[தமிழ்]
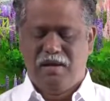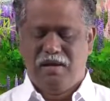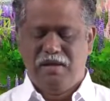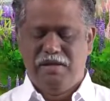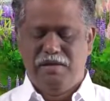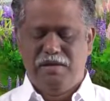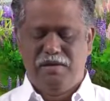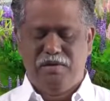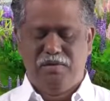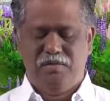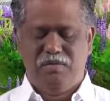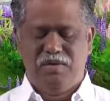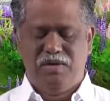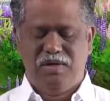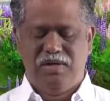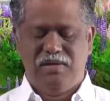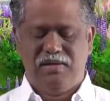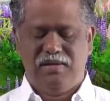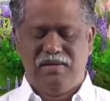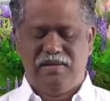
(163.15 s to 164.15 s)
ஐயோ
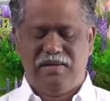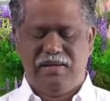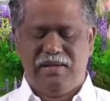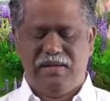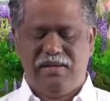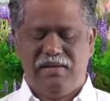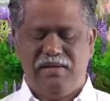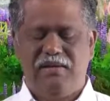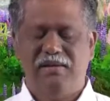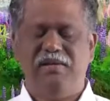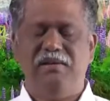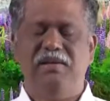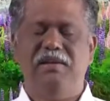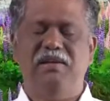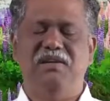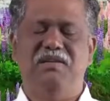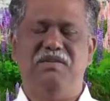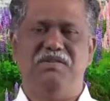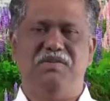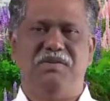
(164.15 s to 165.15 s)
உங்களுக்கு கேடு
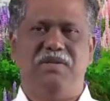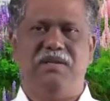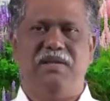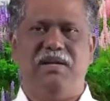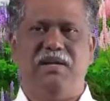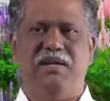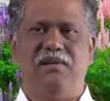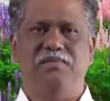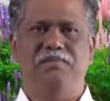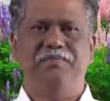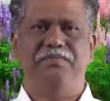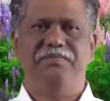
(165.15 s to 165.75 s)
என்று சொல்லுகிறார்